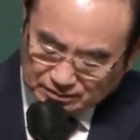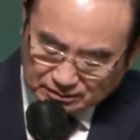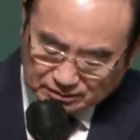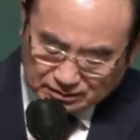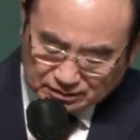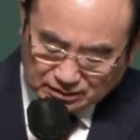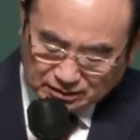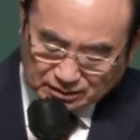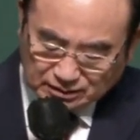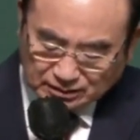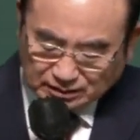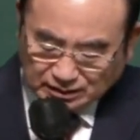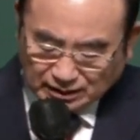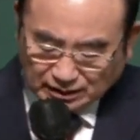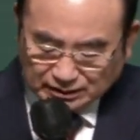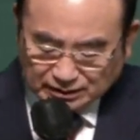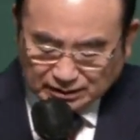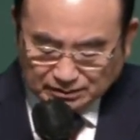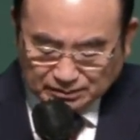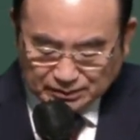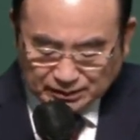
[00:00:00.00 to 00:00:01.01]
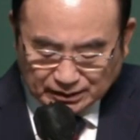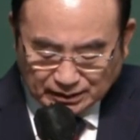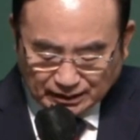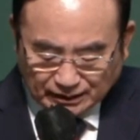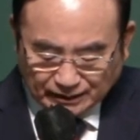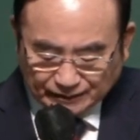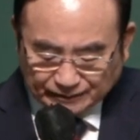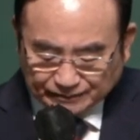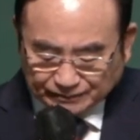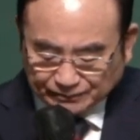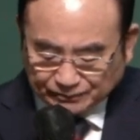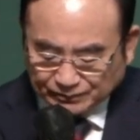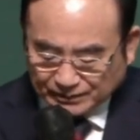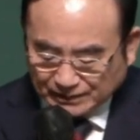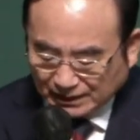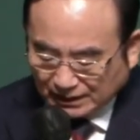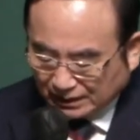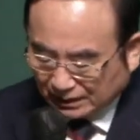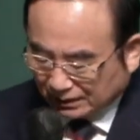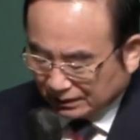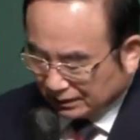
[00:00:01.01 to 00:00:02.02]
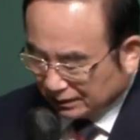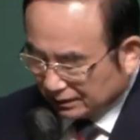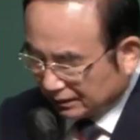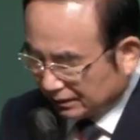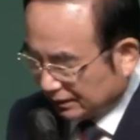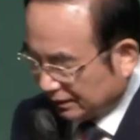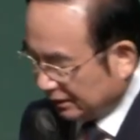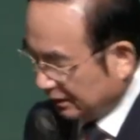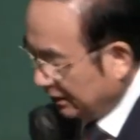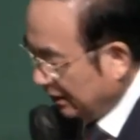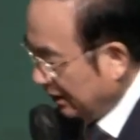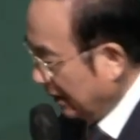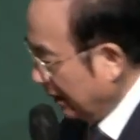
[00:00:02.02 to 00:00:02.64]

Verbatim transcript: 절대 안 됩니다. 그래